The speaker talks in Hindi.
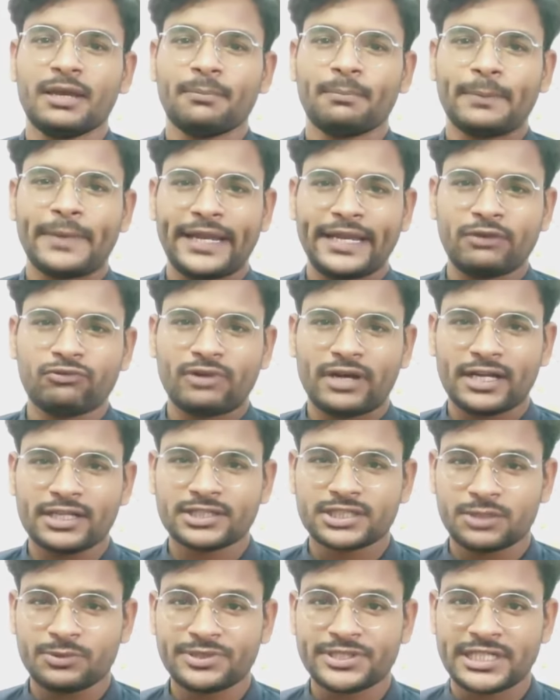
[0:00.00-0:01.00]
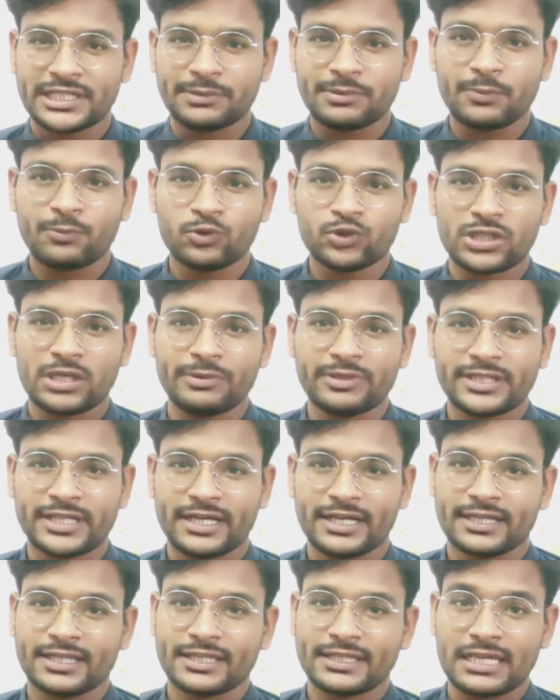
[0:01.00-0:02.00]
मैंने वहाँ सर्विस सेंटर पे पूछा भी
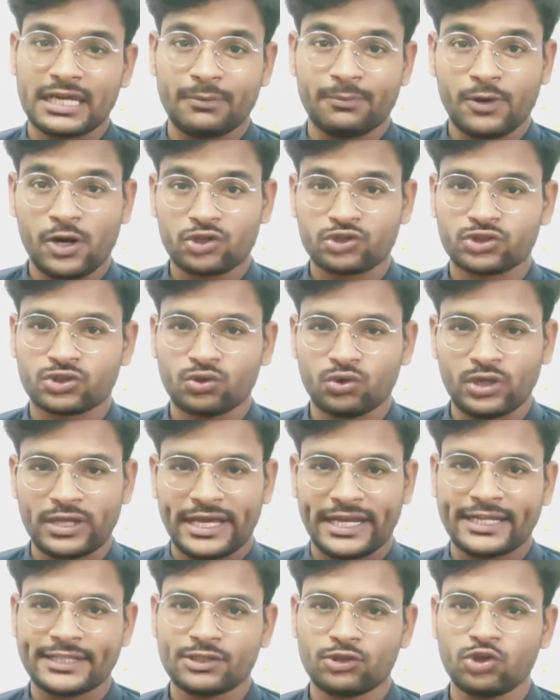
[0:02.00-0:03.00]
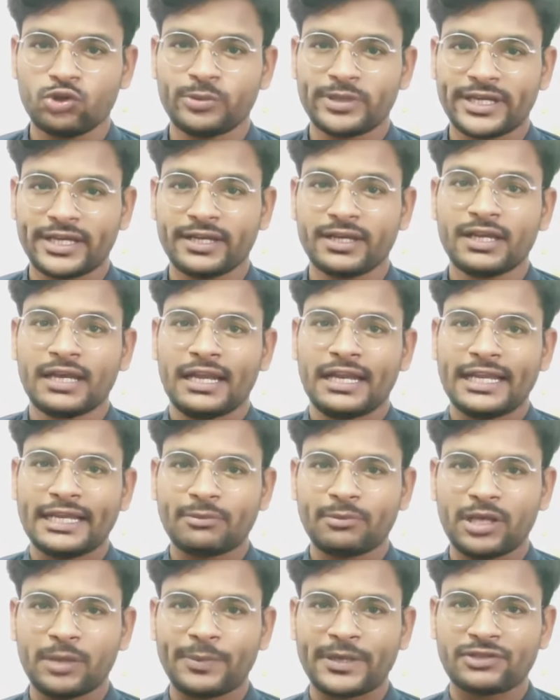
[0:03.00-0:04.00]
था कि क्या बॉक्स को ले आना ज़रूरी है
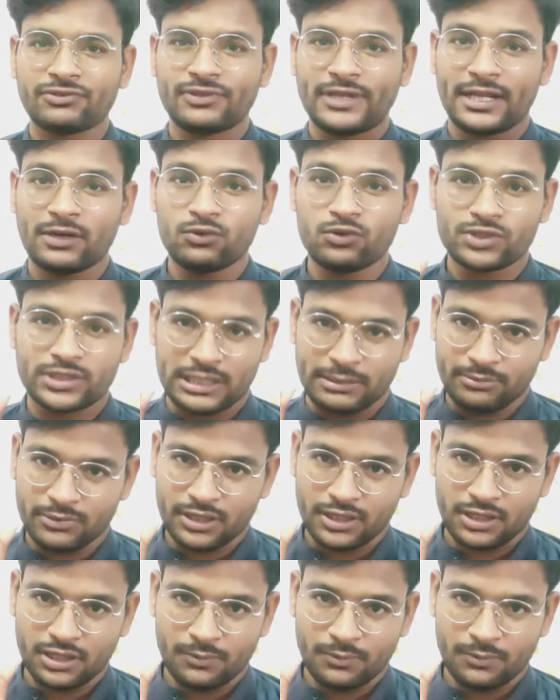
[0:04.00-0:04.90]
लेकिन मेरे पास फ़िलहाल उस टाइम